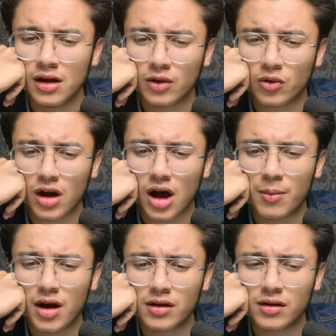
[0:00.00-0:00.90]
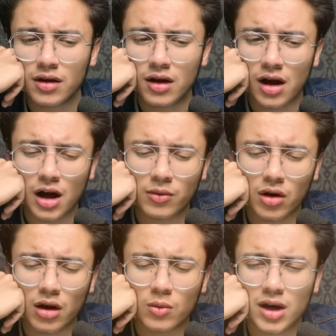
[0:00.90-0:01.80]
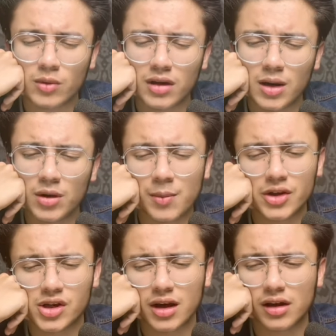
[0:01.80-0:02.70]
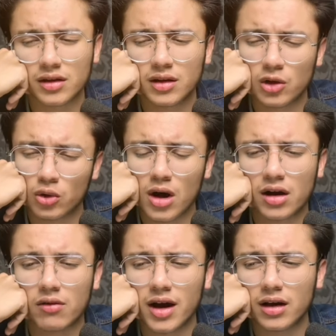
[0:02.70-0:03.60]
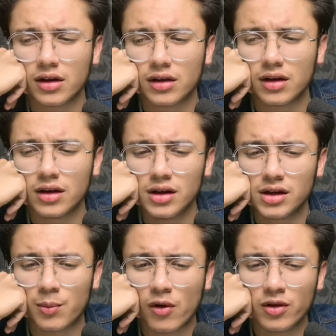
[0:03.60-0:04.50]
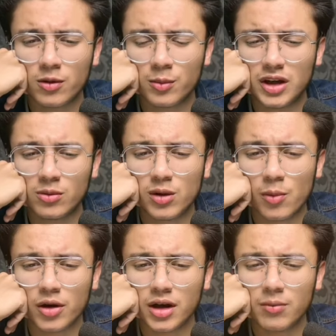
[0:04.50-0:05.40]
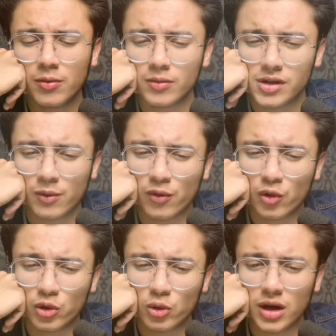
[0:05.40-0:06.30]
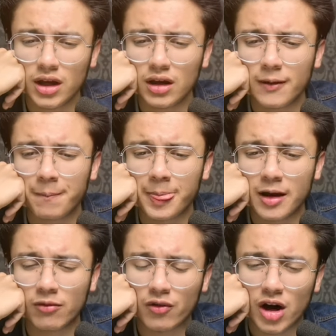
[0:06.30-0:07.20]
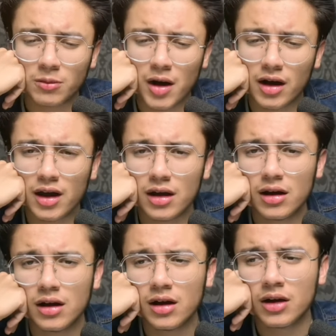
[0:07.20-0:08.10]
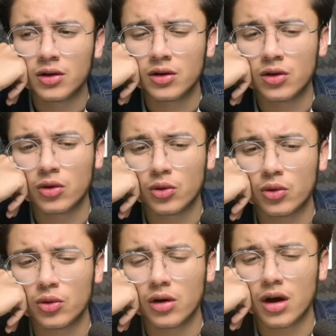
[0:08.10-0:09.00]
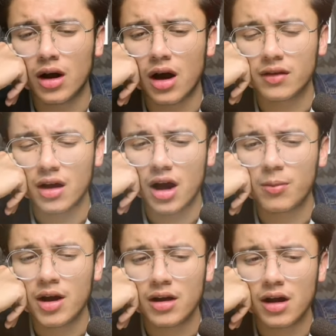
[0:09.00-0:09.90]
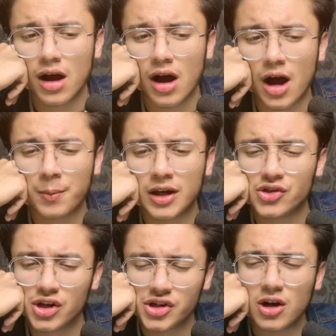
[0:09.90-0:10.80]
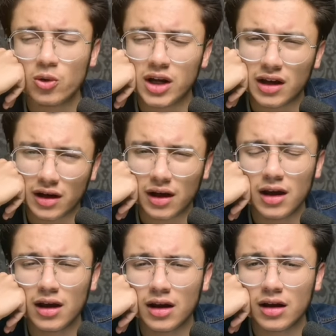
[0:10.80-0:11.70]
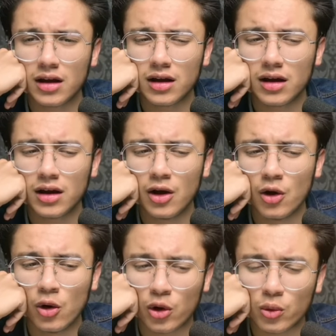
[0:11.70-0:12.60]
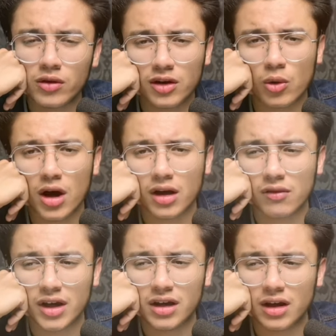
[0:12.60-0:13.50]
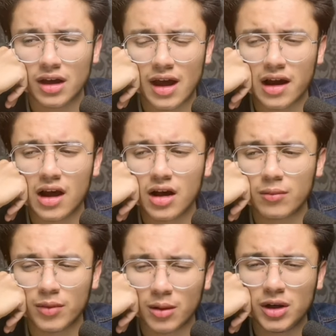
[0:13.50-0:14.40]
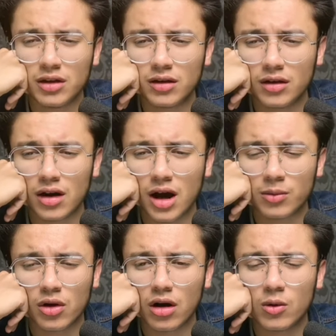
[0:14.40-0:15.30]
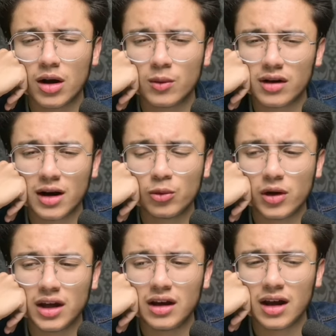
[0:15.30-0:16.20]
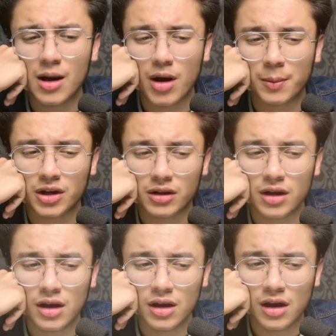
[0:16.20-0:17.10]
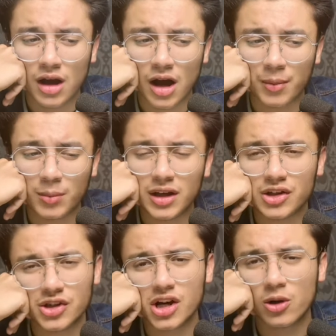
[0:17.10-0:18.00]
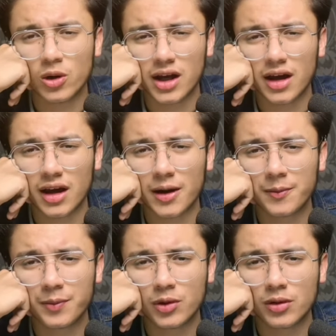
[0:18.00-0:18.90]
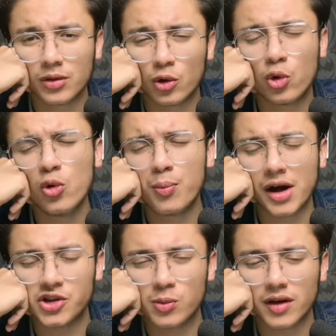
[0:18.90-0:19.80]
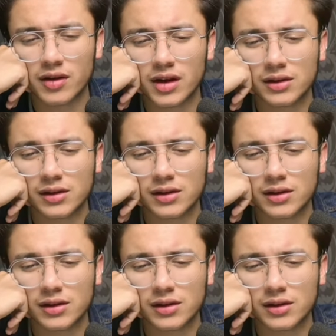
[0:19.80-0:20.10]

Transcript: तो सहाबाज आप सल्लल्लाहु अलैहि वसल्लम के पास जाया करते थे और दुआ करवाया करते थे जब प्रॉफिट पीस भी अपॉन हिम जब वो फोत हो गए वफात पा गए तो सहाबा आपके चचा को लेकर गए और उनसे दुआ करवाई कि अल्लाह नबी आप सल्लल्लाहु अलैहि वसल्लम तो नहीं रहे हम आपके हम नबी के चचा को ले आए हैं तो खूब बारिश बरसी